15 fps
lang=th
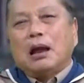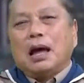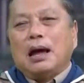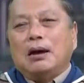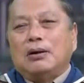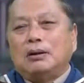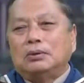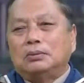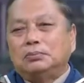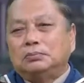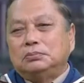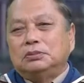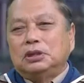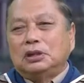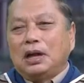รา
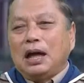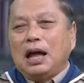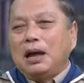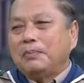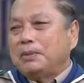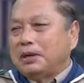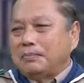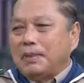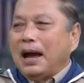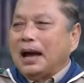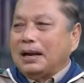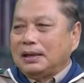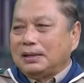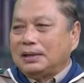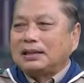วๆห้าหมื่นบา
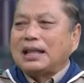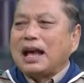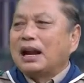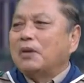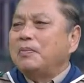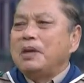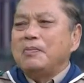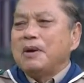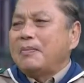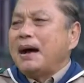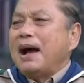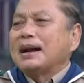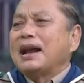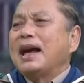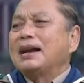ท สตางค์เรามีไม่
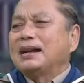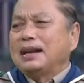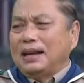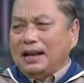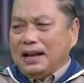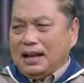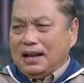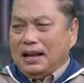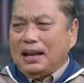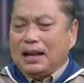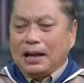มากนักนะฮะ